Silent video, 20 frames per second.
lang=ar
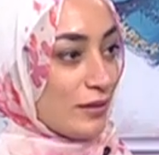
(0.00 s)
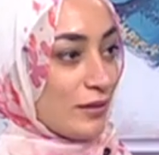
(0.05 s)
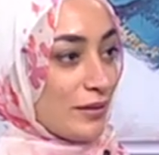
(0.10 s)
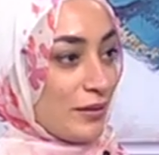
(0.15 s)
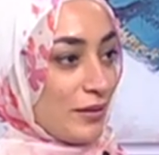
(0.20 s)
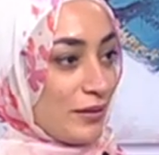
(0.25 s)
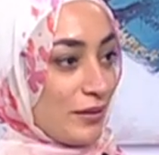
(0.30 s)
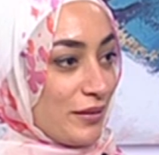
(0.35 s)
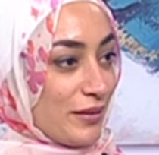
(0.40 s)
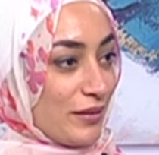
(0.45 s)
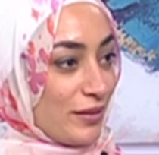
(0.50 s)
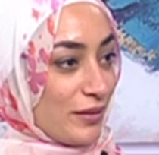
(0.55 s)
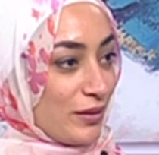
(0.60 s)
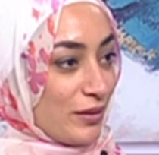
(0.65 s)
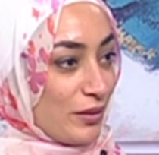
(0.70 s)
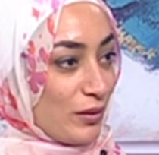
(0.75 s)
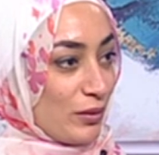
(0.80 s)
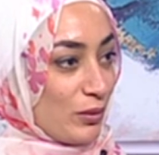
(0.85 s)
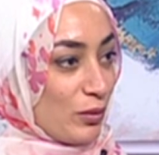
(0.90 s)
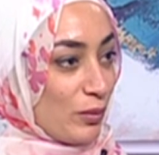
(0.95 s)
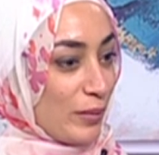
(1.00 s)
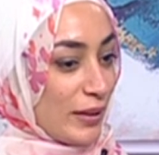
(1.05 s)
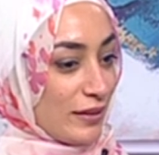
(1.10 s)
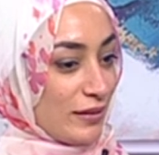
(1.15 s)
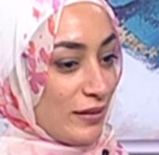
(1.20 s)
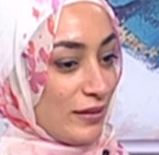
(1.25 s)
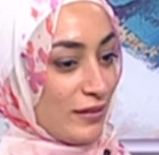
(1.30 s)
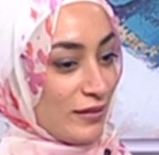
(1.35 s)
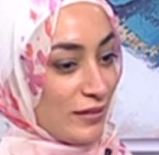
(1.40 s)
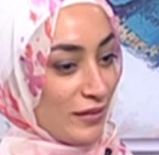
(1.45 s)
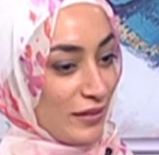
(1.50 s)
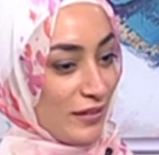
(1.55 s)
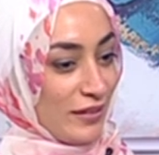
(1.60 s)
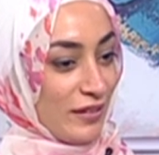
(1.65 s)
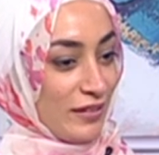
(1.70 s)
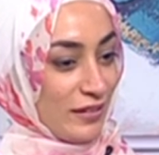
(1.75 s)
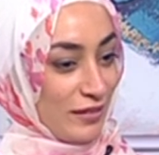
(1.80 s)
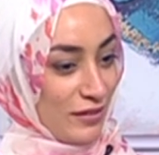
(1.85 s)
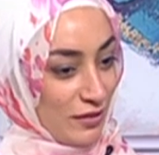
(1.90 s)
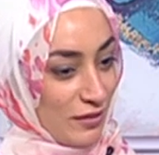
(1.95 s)
آه، وبعدين
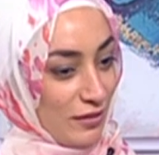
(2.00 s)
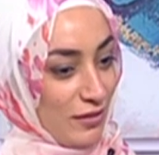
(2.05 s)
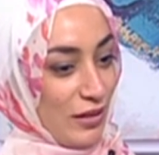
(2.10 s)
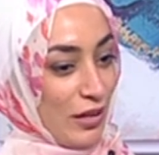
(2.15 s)
يعني